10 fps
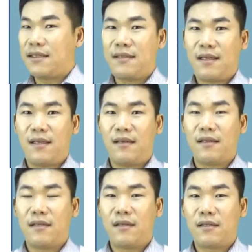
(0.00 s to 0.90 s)
이제
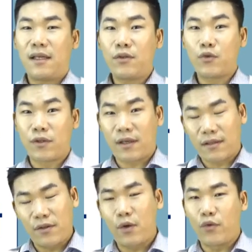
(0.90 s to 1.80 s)
상속 주택
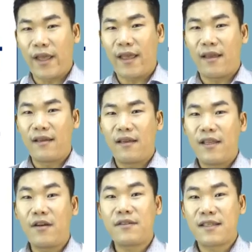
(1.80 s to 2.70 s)
같은 경우에
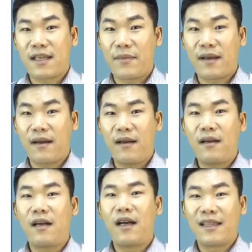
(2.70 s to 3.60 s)
형제 자매가
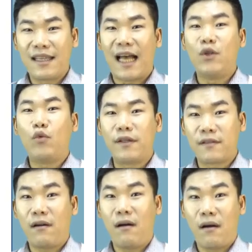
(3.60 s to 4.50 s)

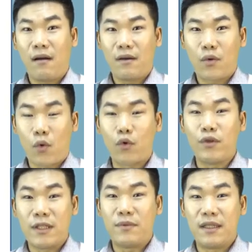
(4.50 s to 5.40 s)
나누어서
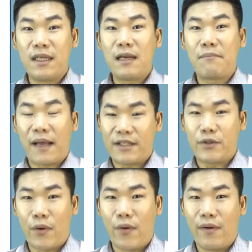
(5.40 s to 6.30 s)
공유 지분을
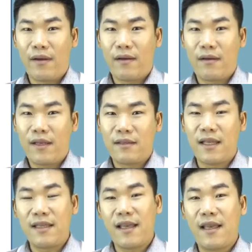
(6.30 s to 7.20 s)
받죠.
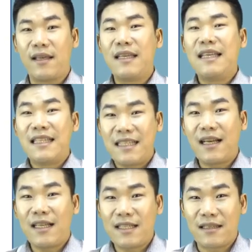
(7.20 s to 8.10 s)
근데 이게
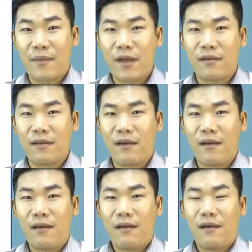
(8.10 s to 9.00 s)
시간이 지나면
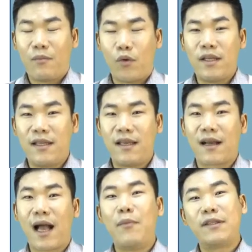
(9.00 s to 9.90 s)
본인이
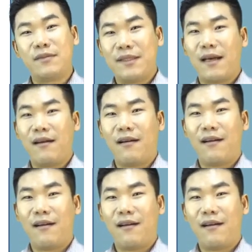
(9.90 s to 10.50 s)
까먹습니다.